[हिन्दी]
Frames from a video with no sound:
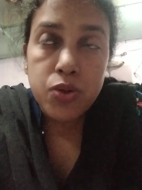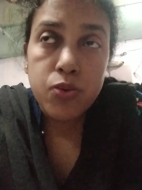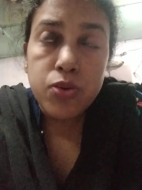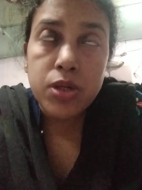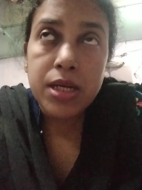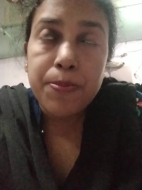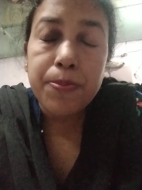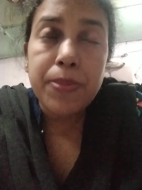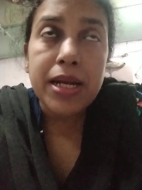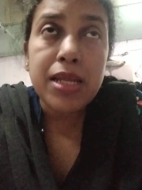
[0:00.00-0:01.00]
जो उनके
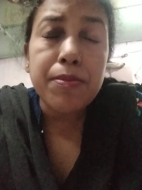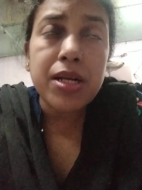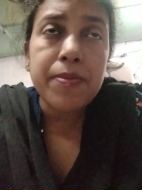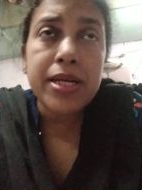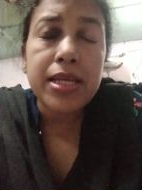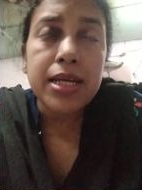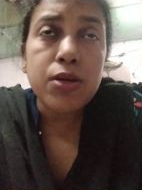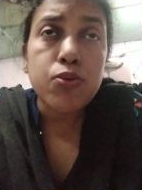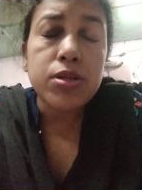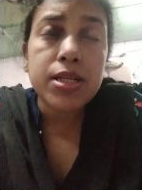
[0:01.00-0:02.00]
पहले मन में था
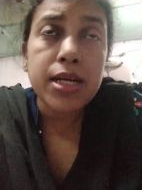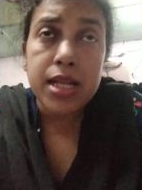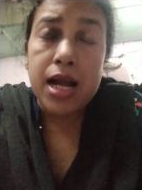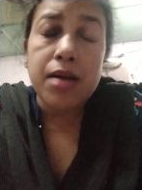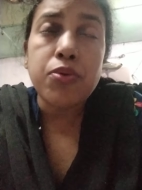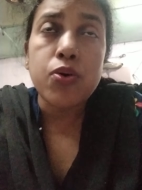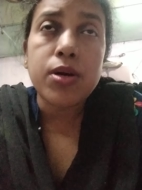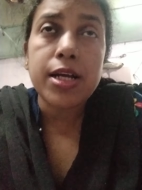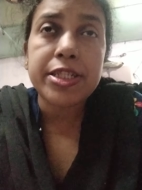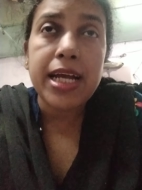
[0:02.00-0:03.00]
कि कुछ खराब
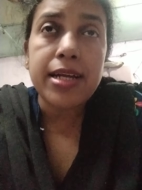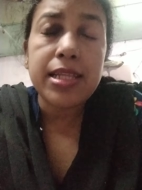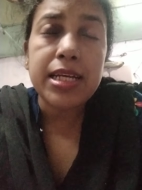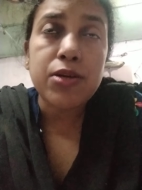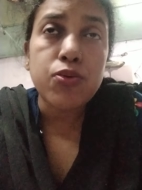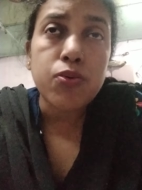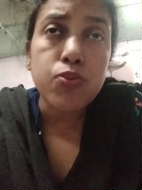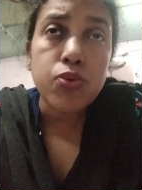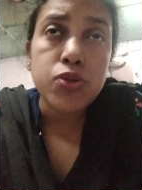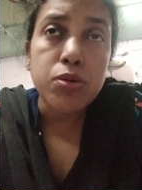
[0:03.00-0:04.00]
होगा शायद लेकिन वो
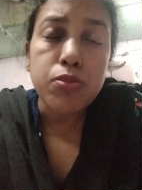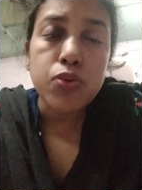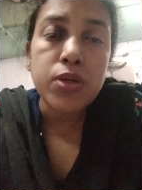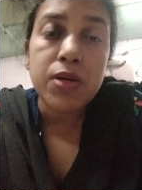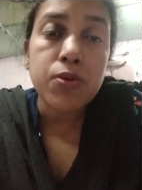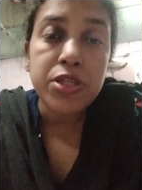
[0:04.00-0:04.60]
वो जो मूड है